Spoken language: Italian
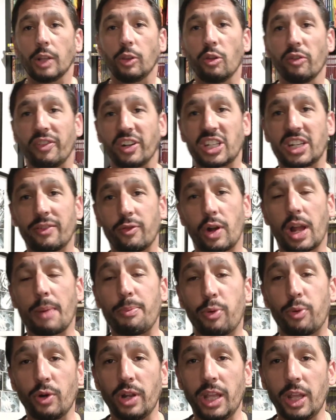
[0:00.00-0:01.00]
non facevo
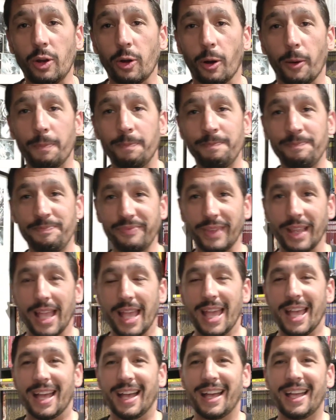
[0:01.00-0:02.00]
capolino
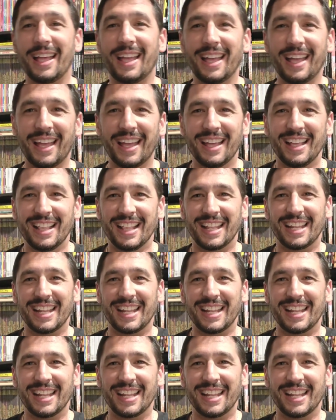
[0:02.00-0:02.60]
nel,